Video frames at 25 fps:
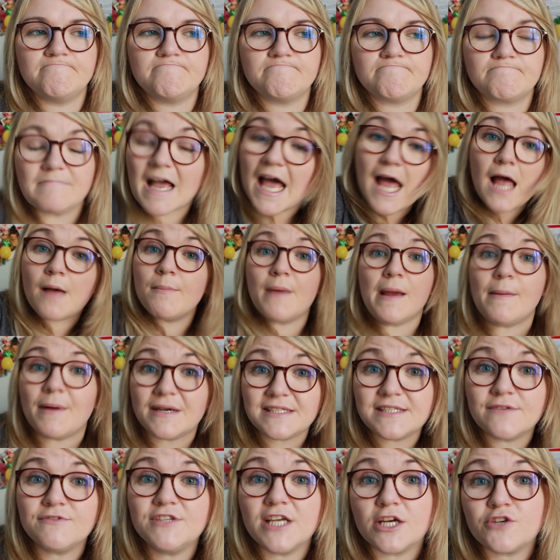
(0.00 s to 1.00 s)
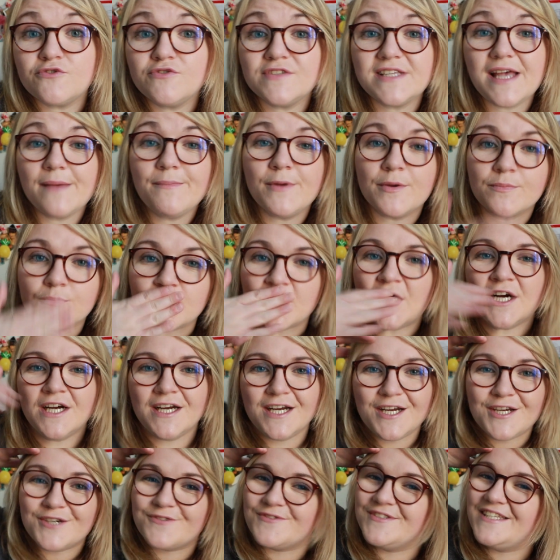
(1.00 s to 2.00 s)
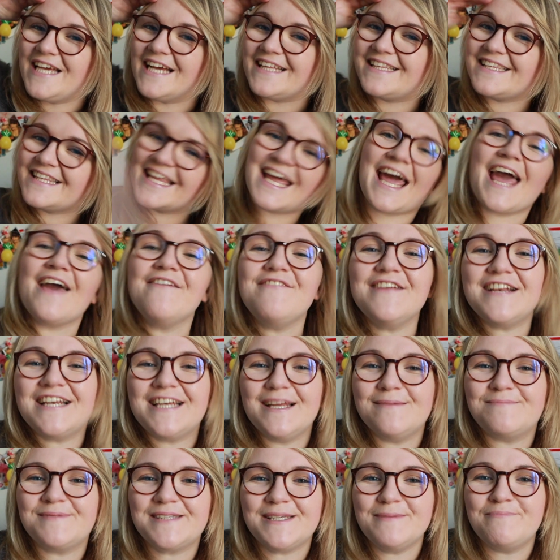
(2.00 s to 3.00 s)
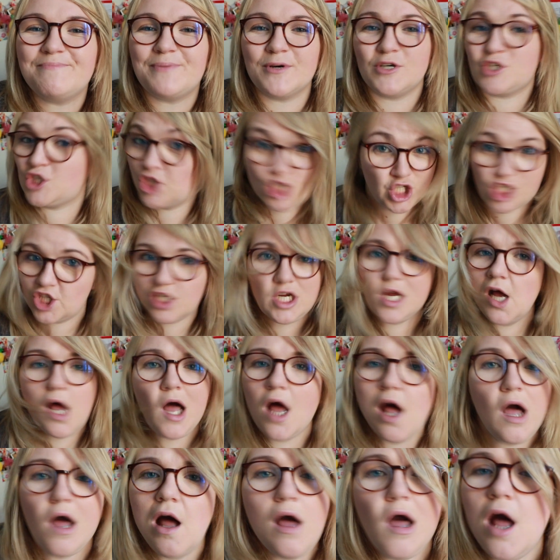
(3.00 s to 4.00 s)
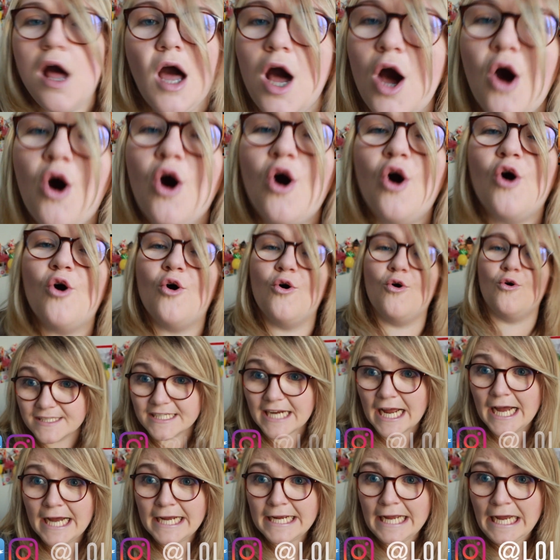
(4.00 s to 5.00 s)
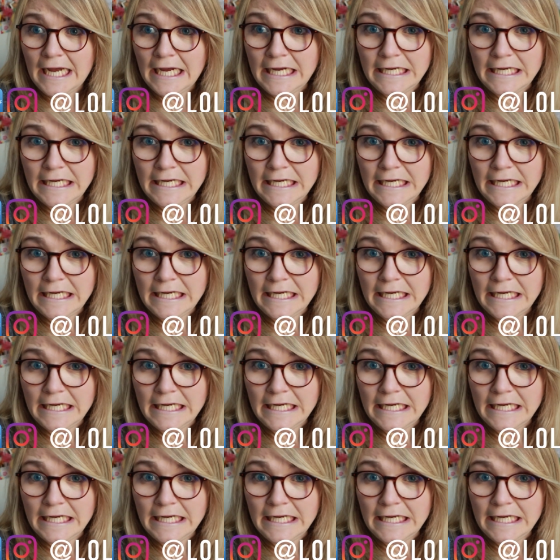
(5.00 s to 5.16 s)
Ah bah il me reste à vous dire que je vous aime je vous dis à très vite les petits de chauds I'm in